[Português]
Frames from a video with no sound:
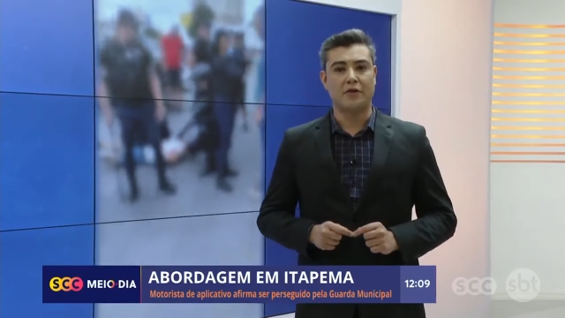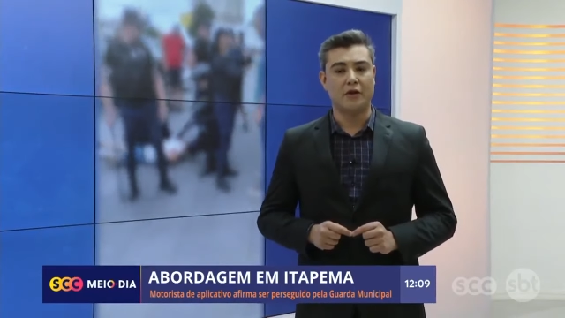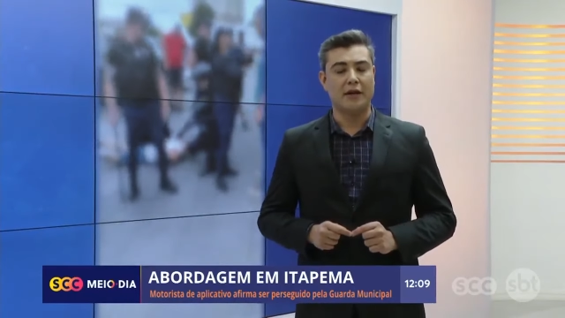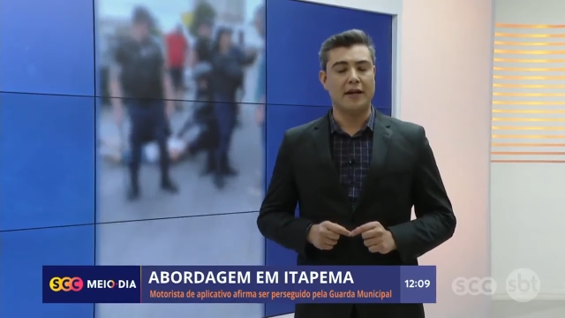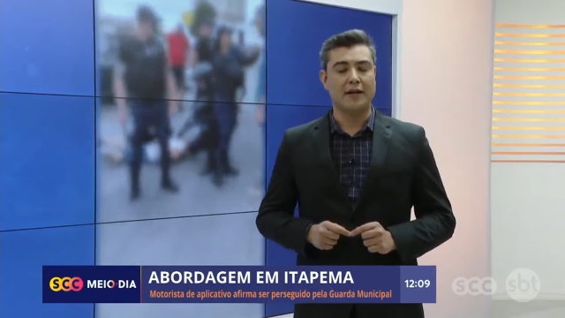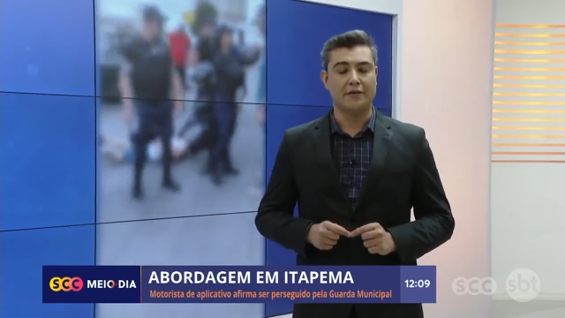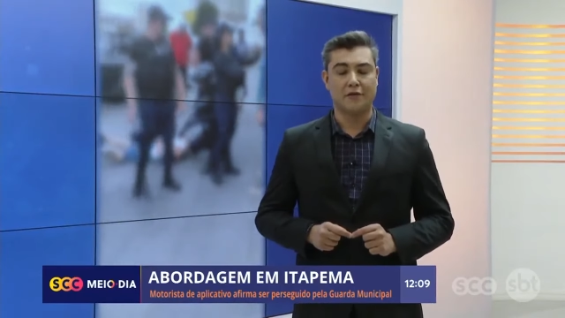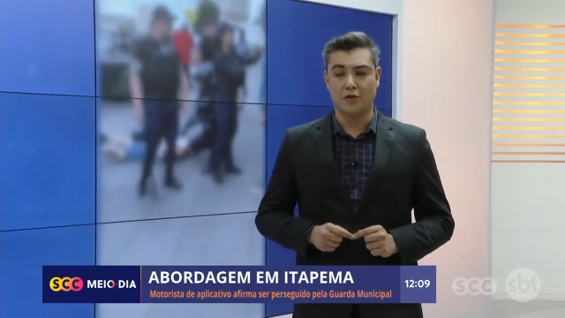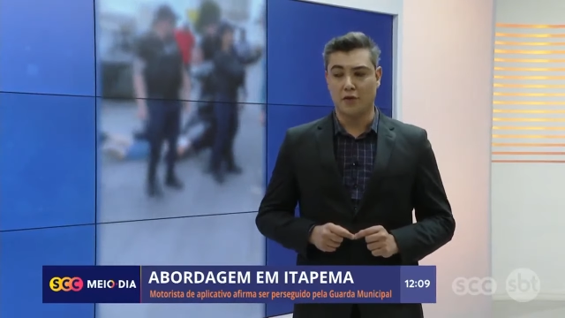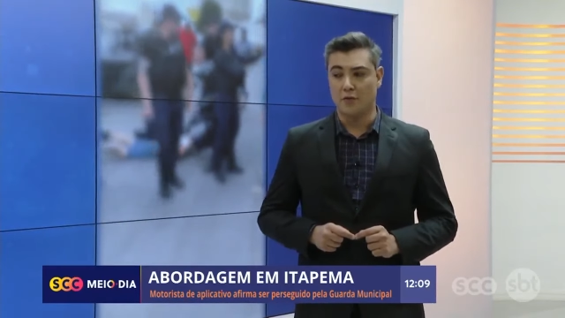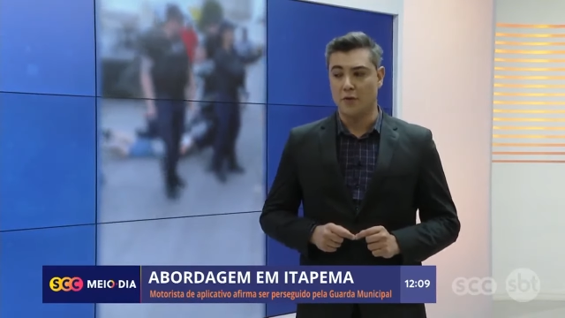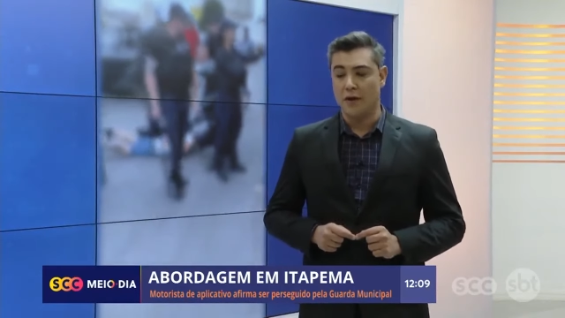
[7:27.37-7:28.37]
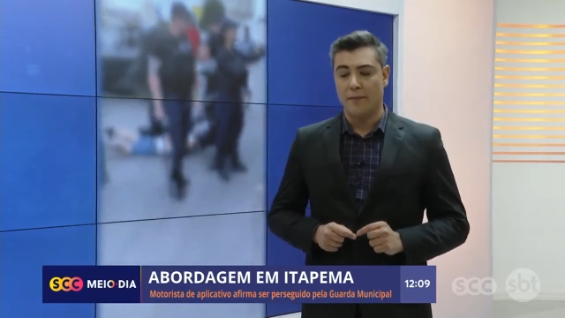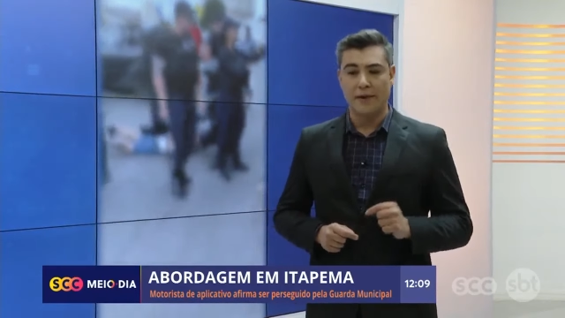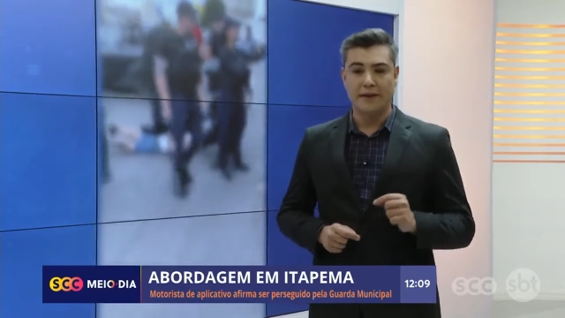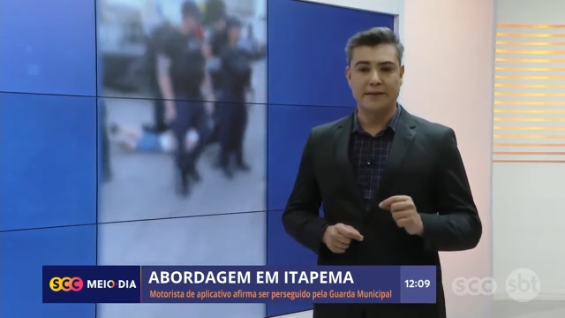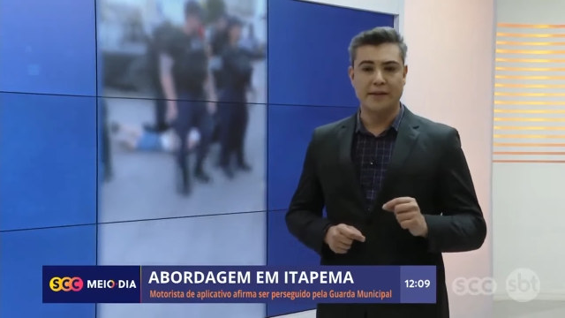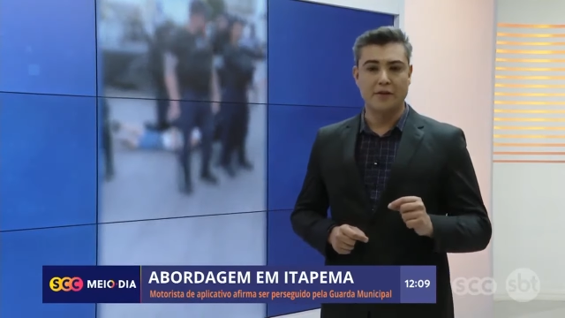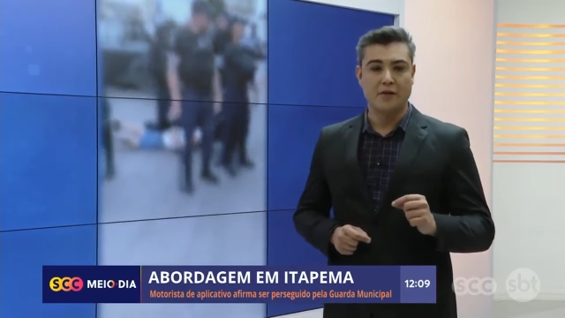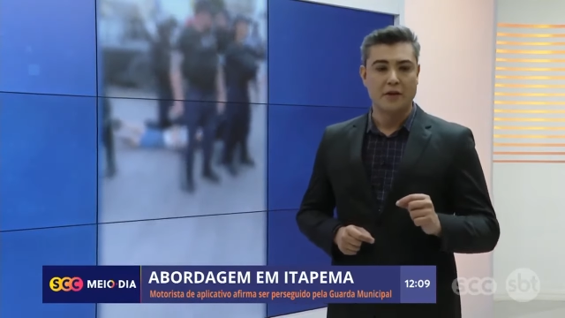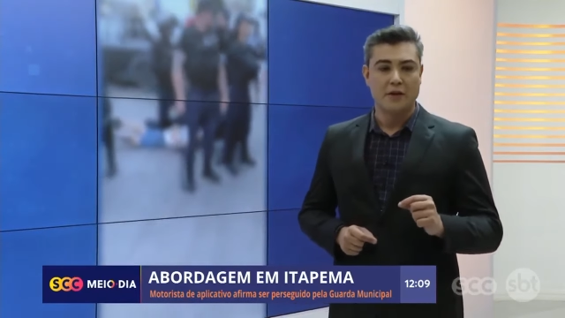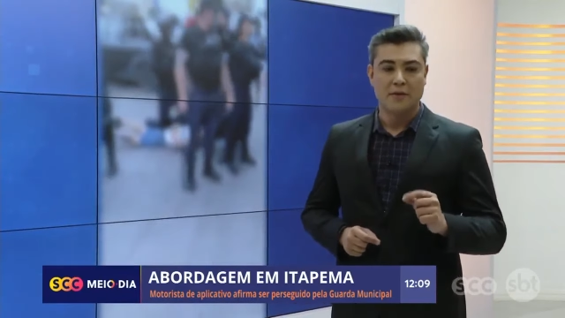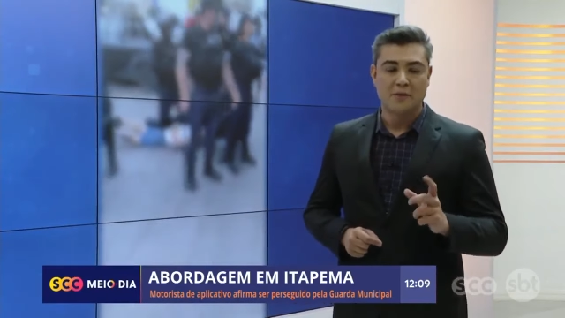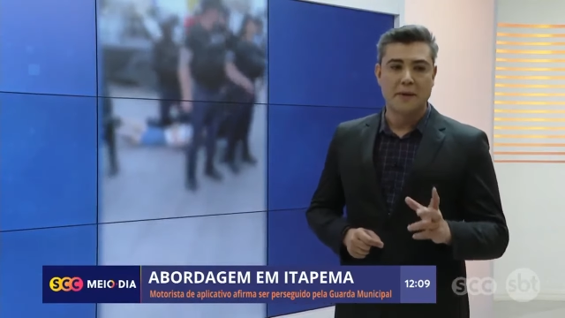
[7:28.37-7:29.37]
agora e ficou pensando,
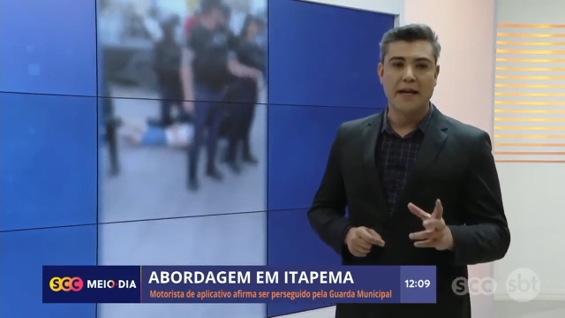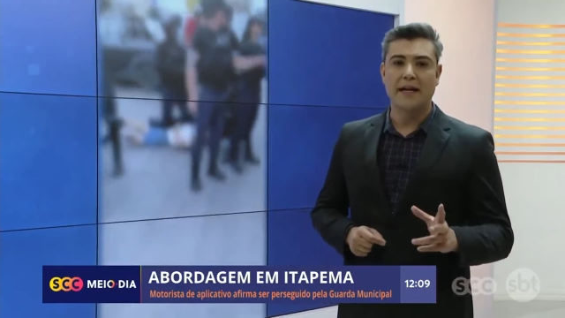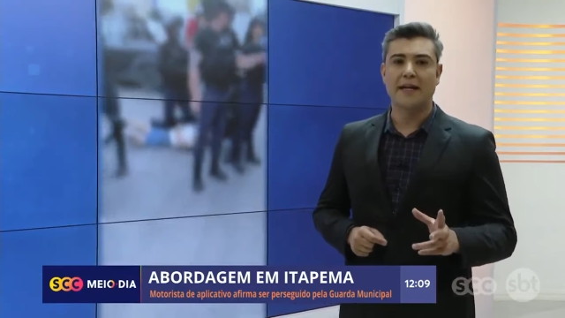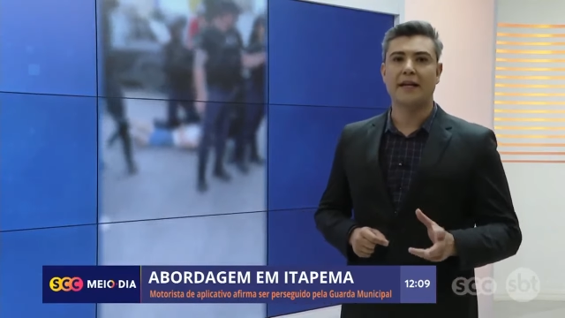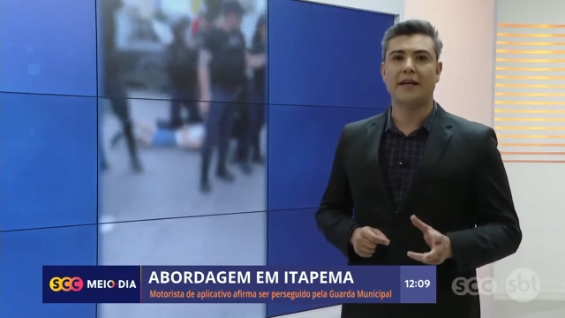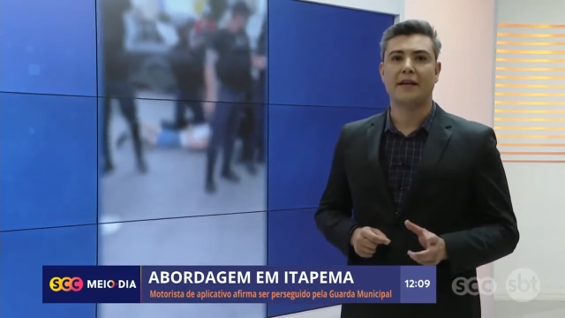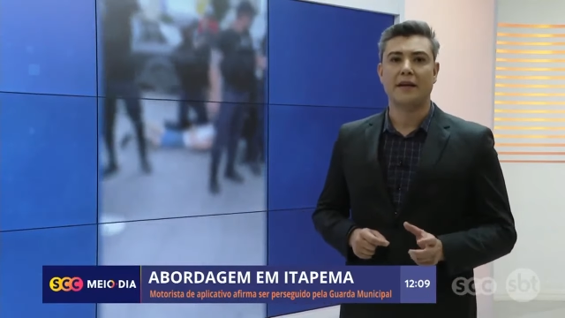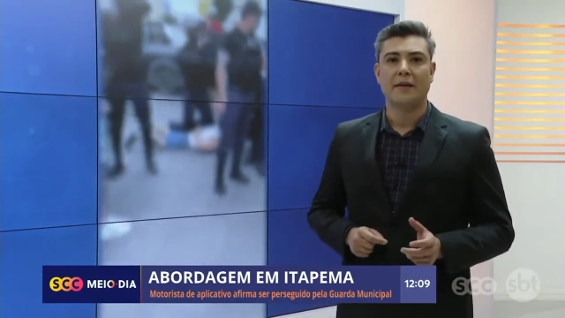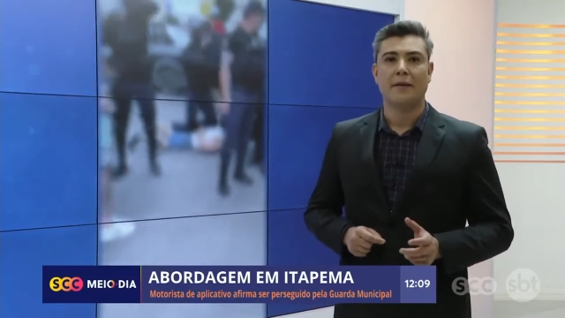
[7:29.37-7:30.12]
mas espera aí,